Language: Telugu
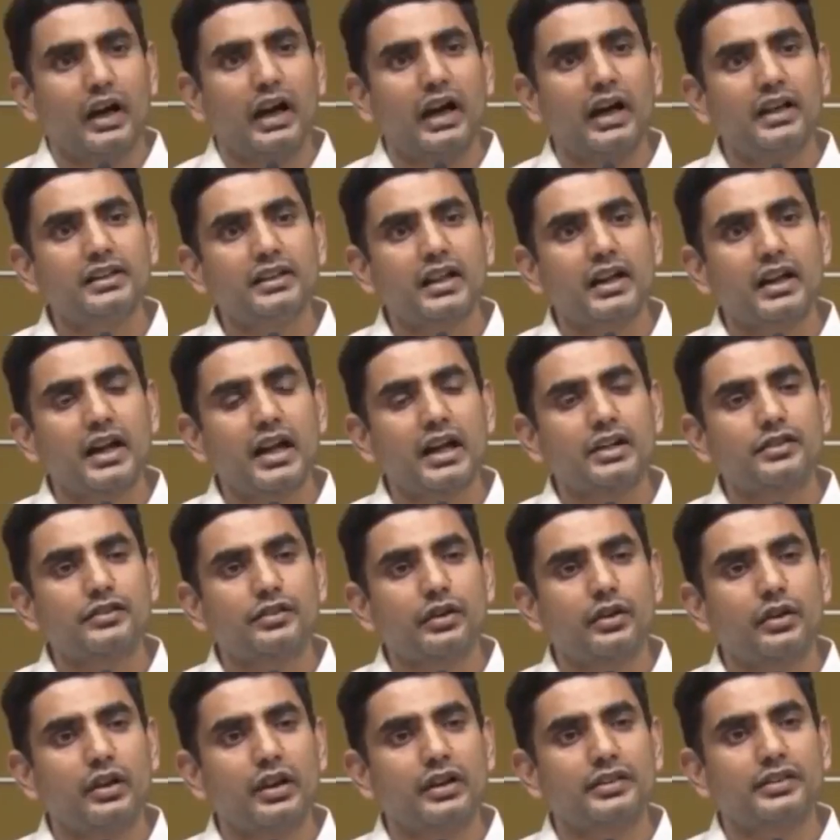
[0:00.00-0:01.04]
అందరు
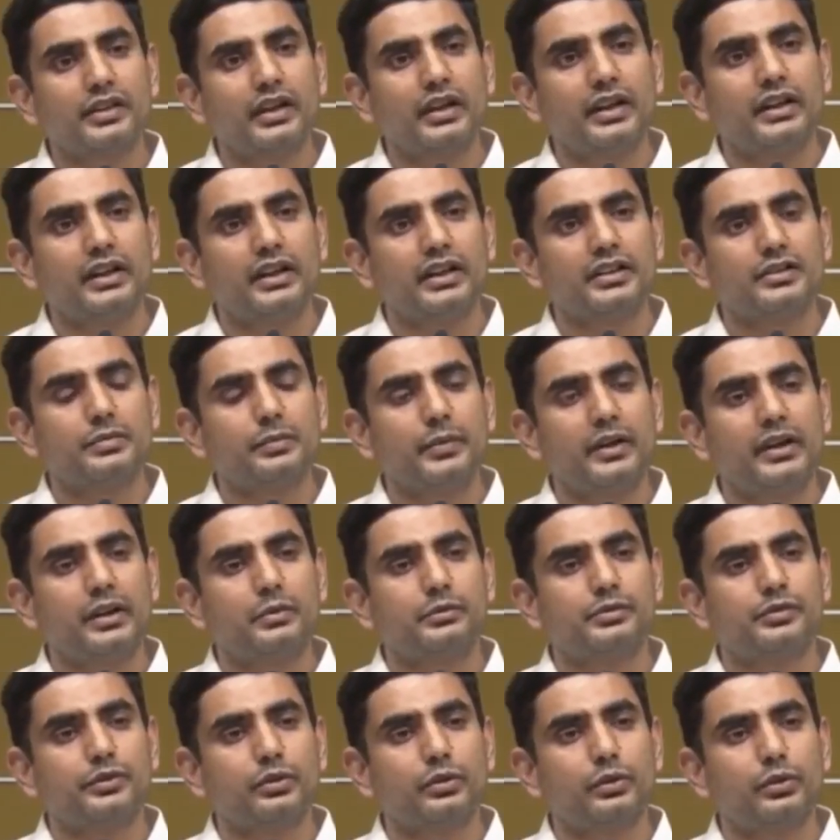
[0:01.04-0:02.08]
రాష్ట్రంలో అసలు ఇంగ్లీష్ మీడియం
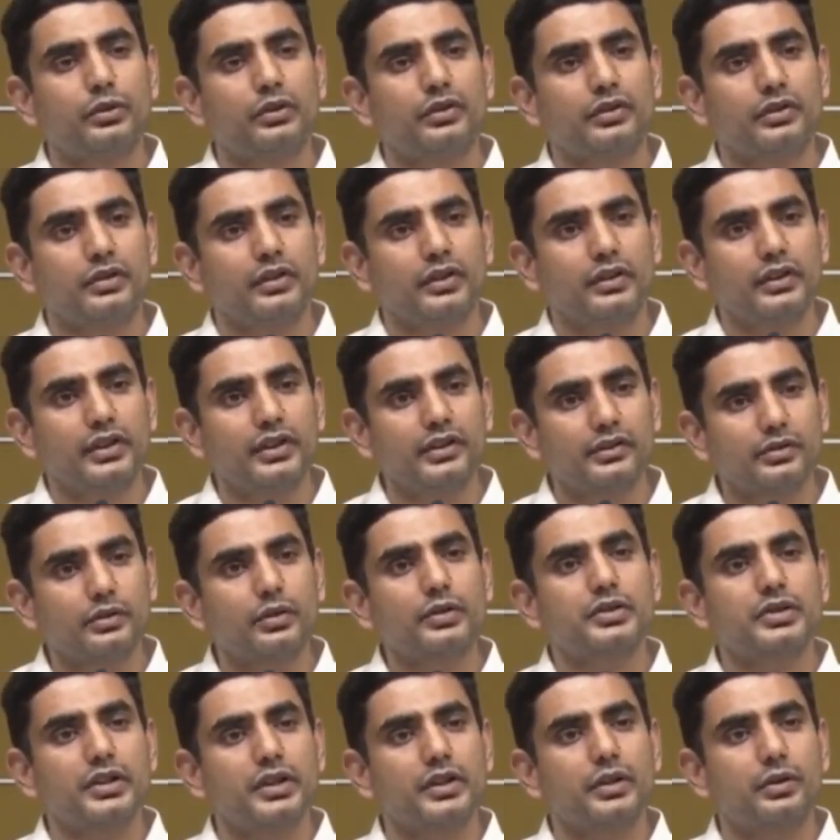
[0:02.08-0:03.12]
స్కూల్స్
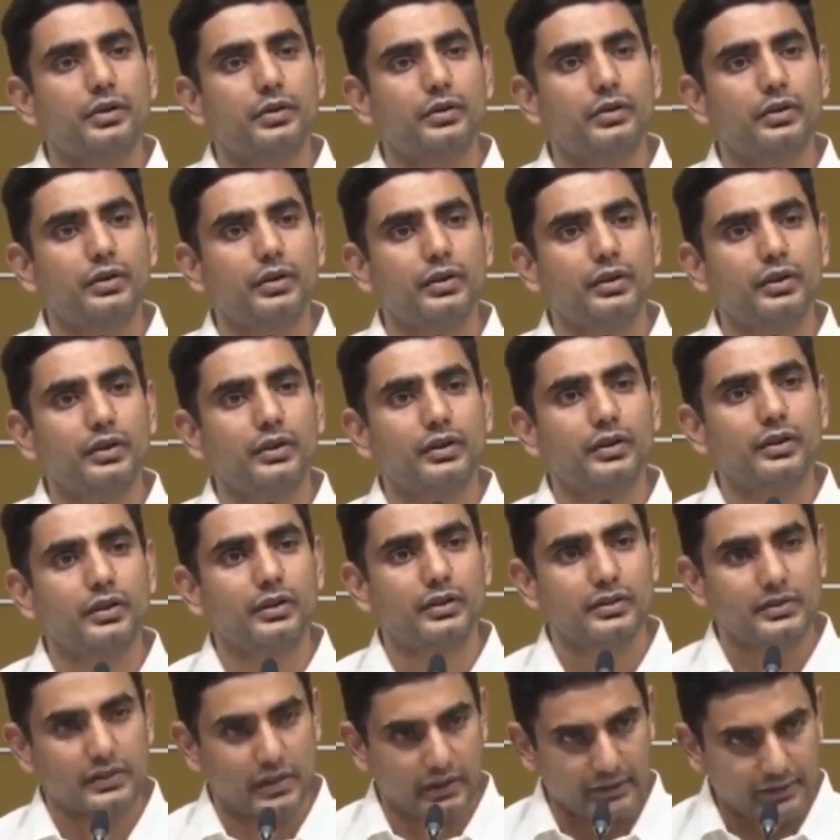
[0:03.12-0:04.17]
తీసుకొచ్చింది ఎవరు
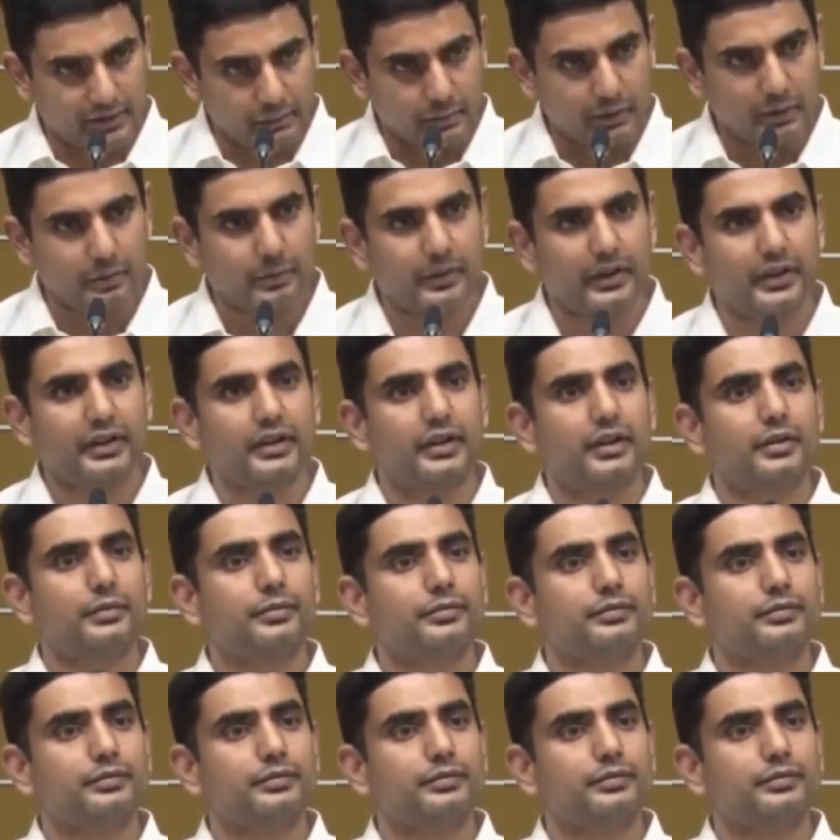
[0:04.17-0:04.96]
చంద్రబాబు నాయుడు గారు